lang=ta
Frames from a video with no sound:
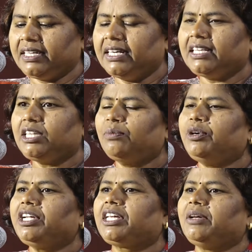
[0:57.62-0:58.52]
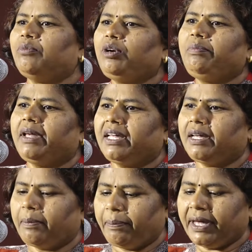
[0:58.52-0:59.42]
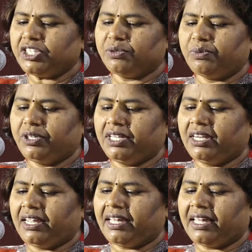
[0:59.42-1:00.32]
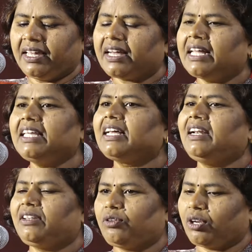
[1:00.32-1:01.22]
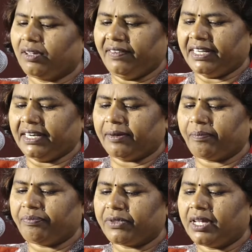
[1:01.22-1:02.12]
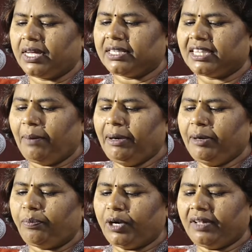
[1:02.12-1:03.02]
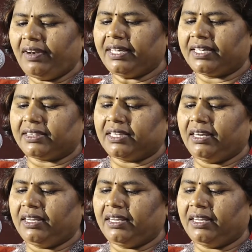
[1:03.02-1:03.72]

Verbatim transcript: எழுத்து மொழிக்கு முன்பே பேச்சு மொழியிலேயே கதைகள் தொடங்கிவிட்டன தமிழ் புனைவிலக்கியத்தில்